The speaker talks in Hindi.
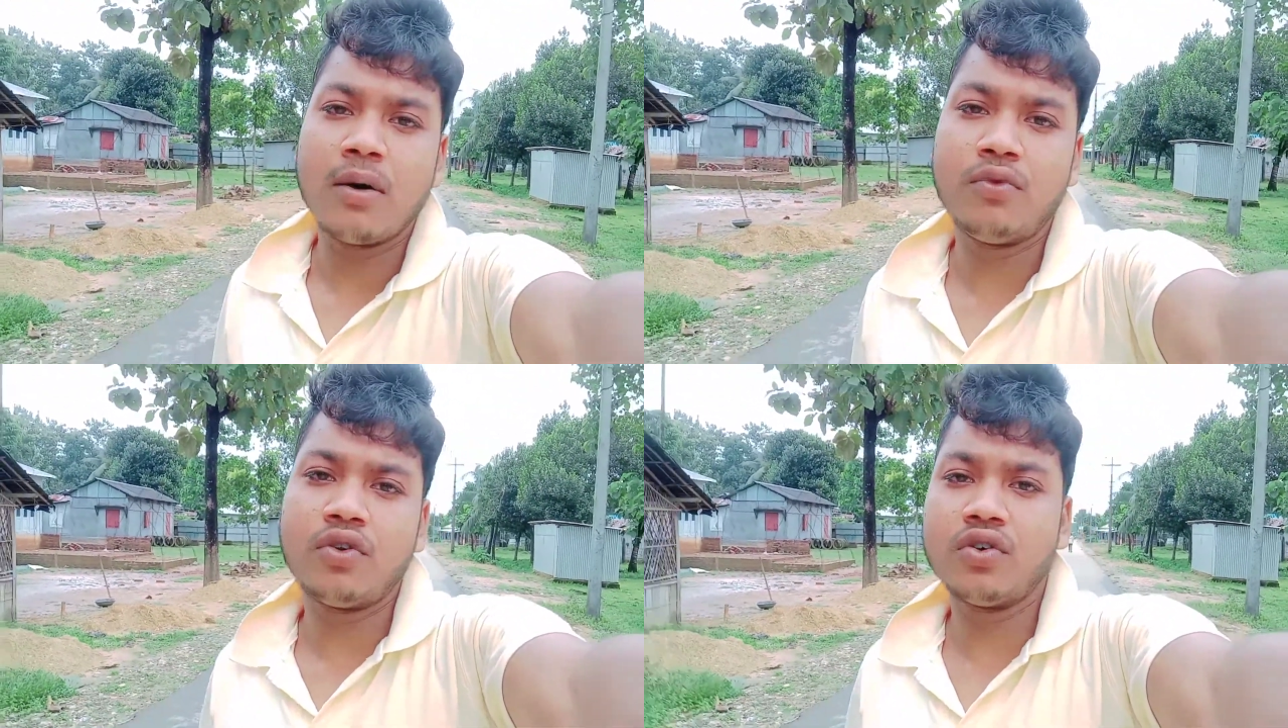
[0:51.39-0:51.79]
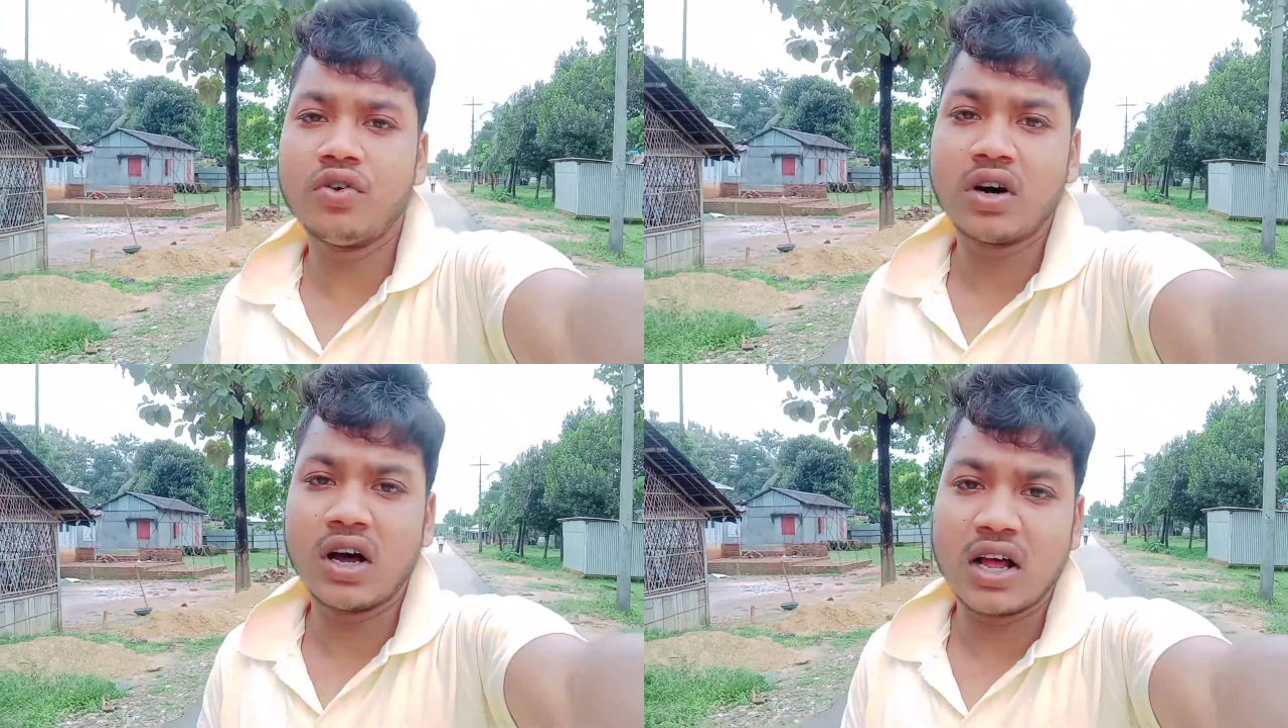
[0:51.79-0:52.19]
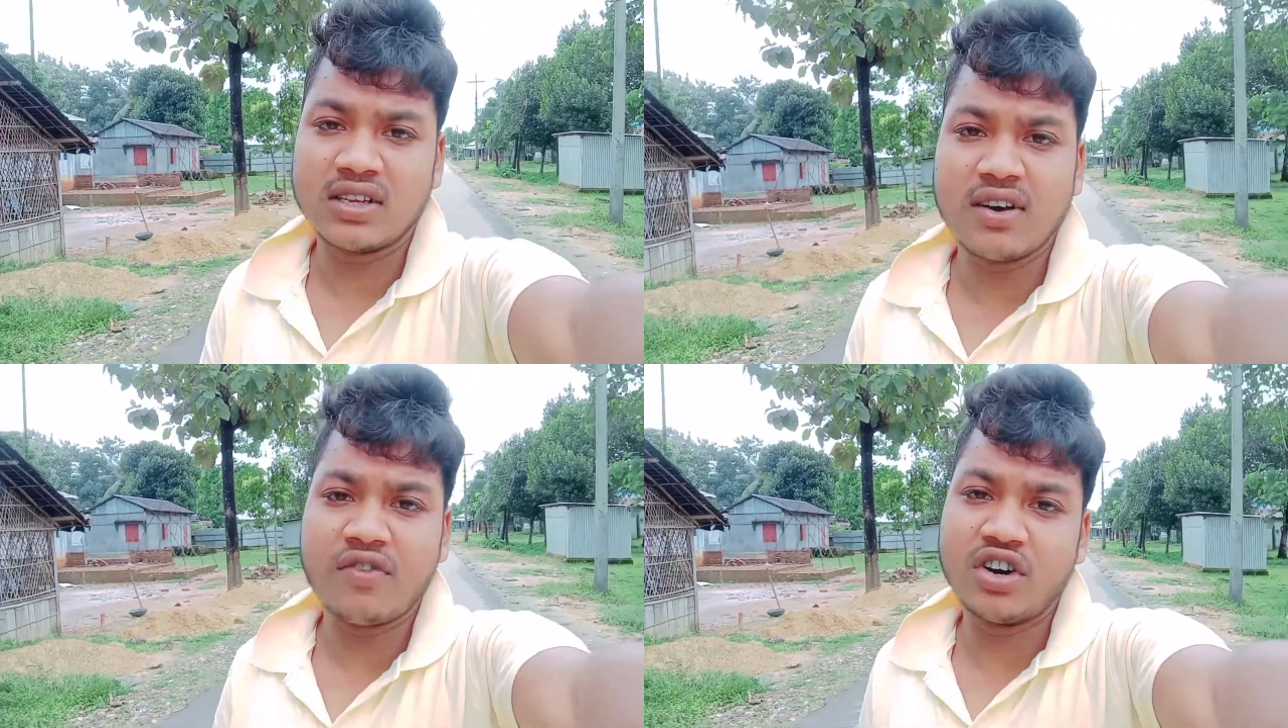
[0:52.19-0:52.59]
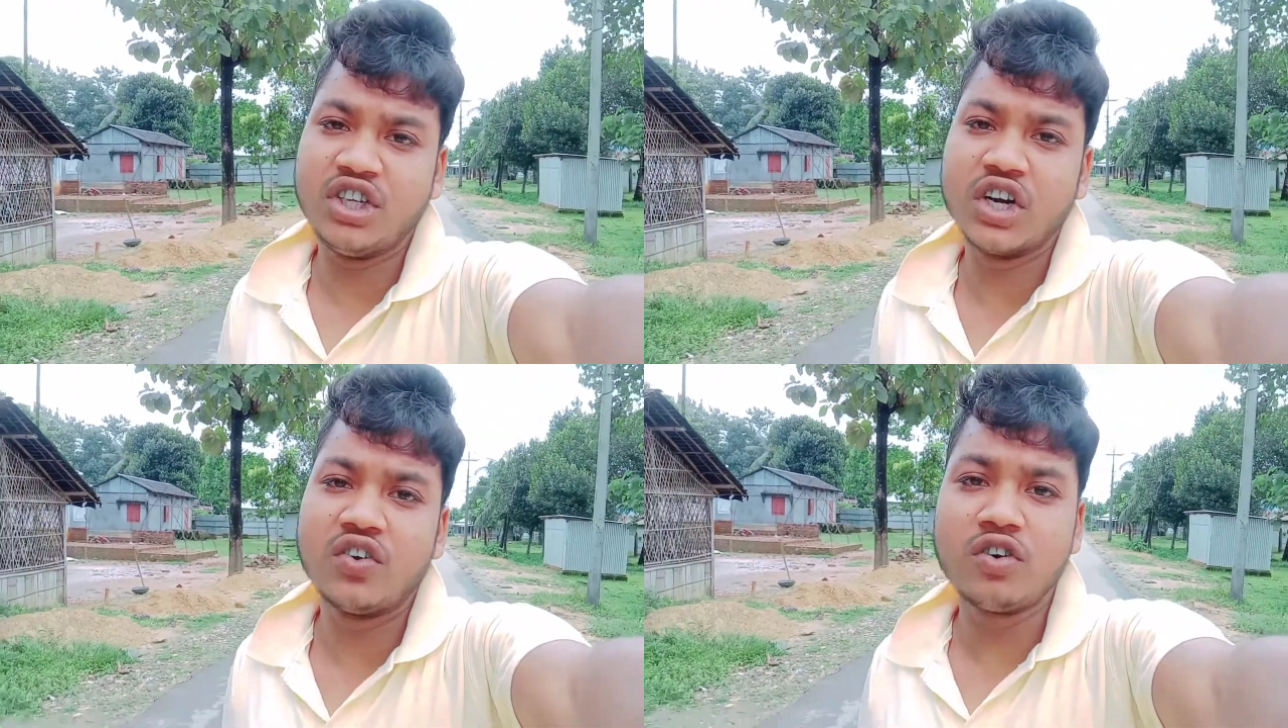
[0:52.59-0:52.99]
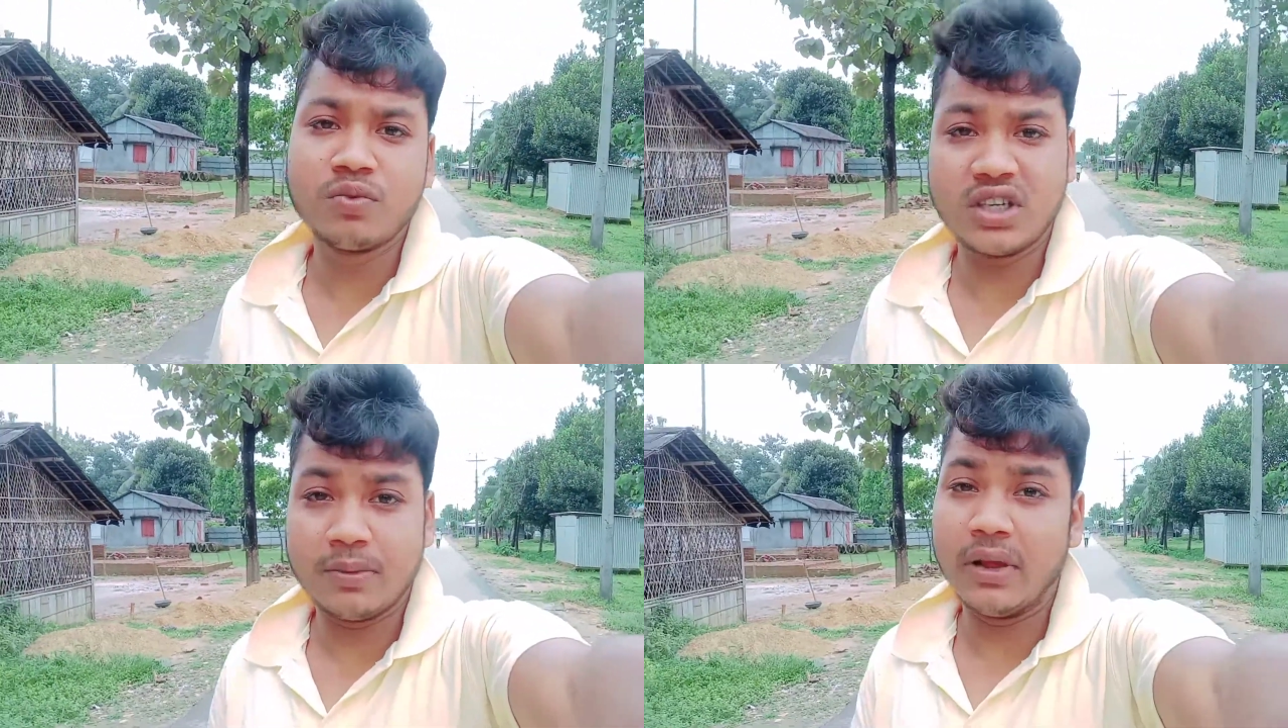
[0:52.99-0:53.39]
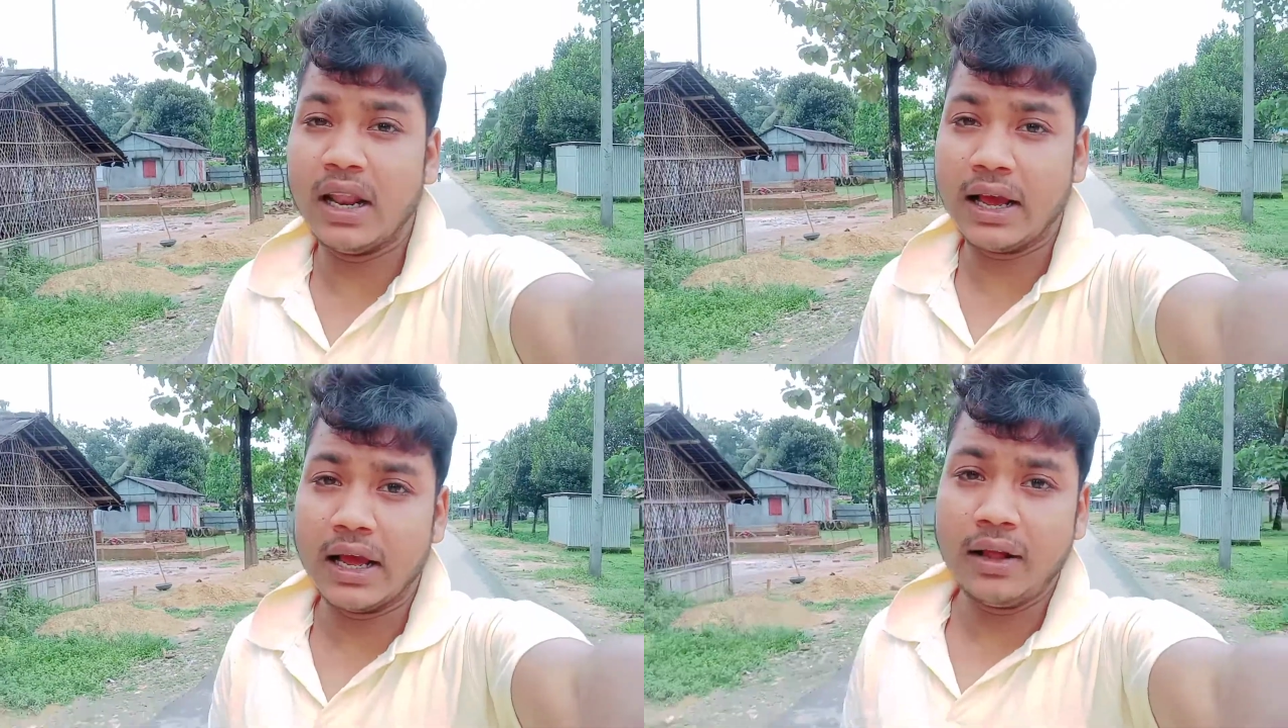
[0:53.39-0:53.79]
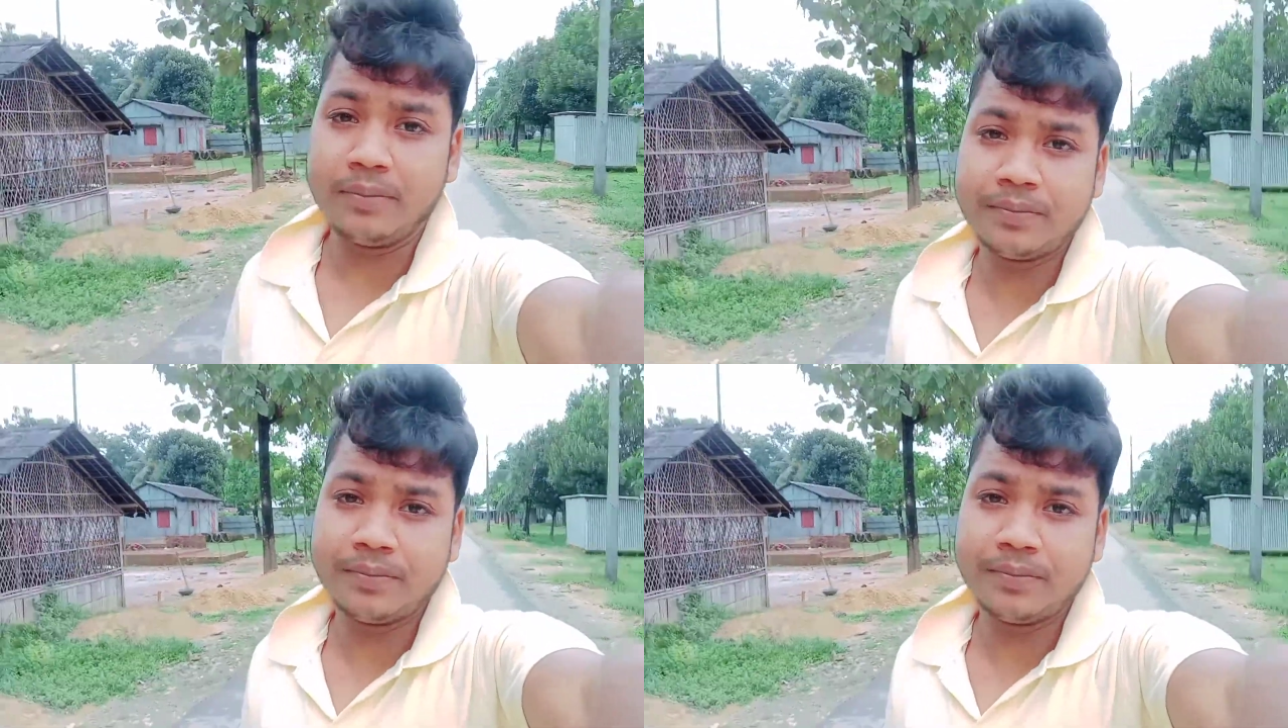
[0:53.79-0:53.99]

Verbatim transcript: आप लोगों का सपोर्ट ज़रूर मुझे मिलेगा